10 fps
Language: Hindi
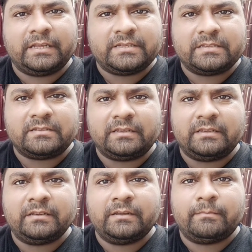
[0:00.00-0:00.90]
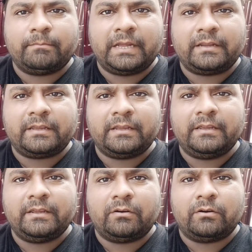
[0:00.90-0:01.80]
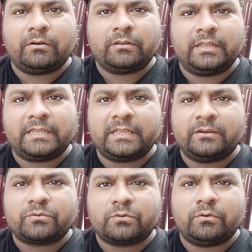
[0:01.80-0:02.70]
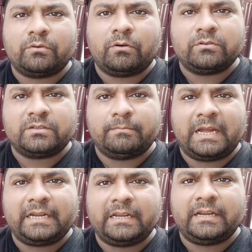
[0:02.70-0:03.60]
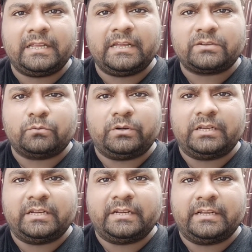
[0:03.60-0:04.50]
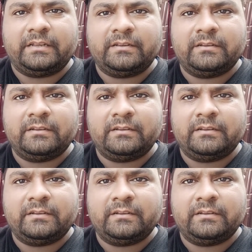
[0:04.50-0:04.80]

एजेंसी बाइक की और देखते हैं उसको कौन सी बाइक लेना है या स्कूटी लेना है